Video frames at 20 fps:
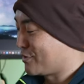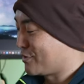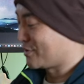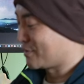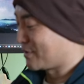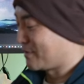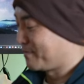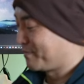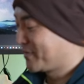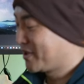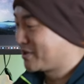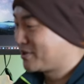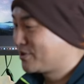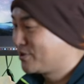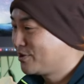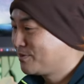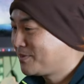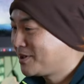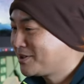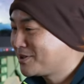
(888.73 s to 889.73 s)
ですかで
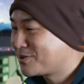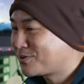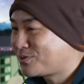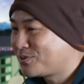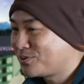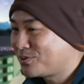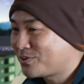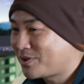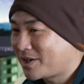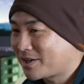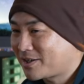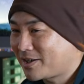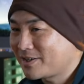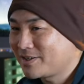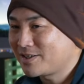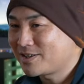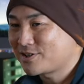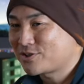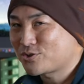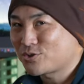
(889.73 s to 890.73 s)
昼間にこの赤
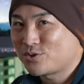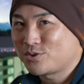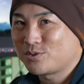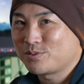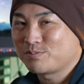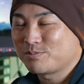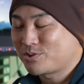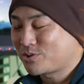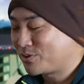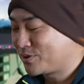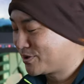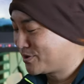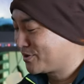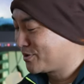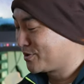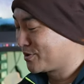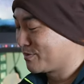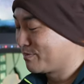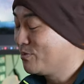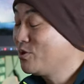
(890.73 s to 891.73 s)
い液晶を表示する
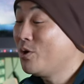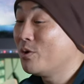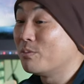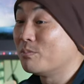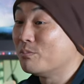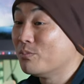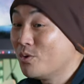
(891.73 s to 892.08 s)
のってもう